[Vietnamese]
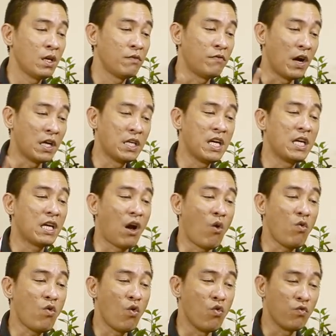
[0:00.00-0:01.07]
vận niên
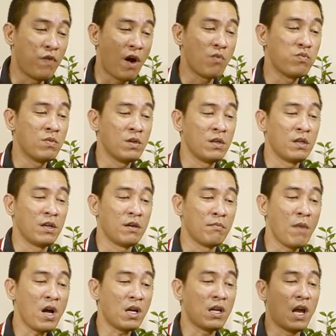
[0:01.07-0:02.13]
cẩu cù phong
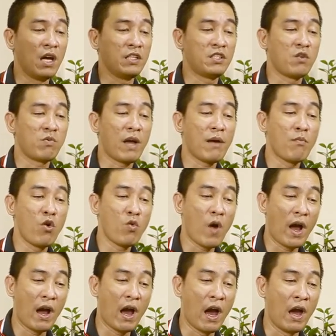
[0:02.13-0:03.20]
bất lợi trong các mối
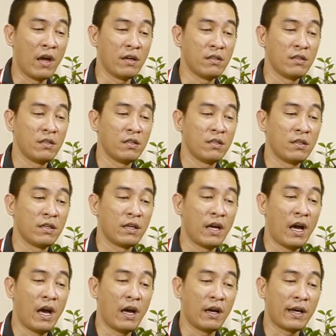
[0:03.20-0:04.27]
quan hệ
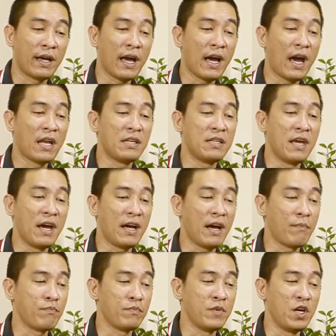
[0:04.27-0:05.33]
à, các anh dễ
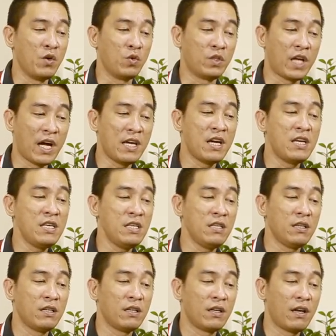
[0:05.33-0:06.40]
gặp điều trái ý
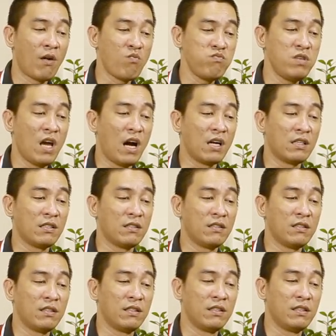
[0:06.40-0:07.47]
nóng giận
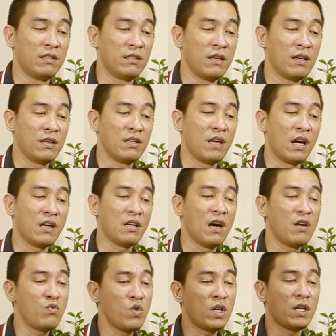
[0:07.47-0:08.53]
dẫn
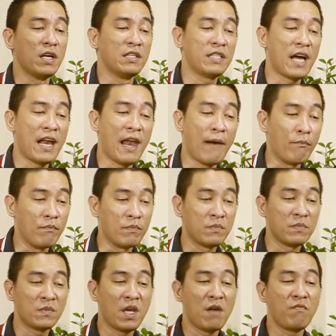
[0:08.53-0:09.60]
đến quyết định sai lầm
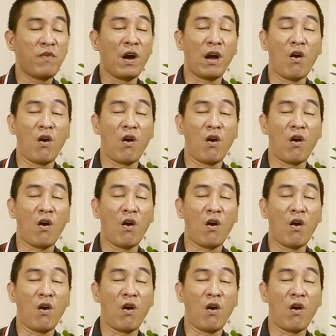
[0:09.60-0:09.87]
thêm phần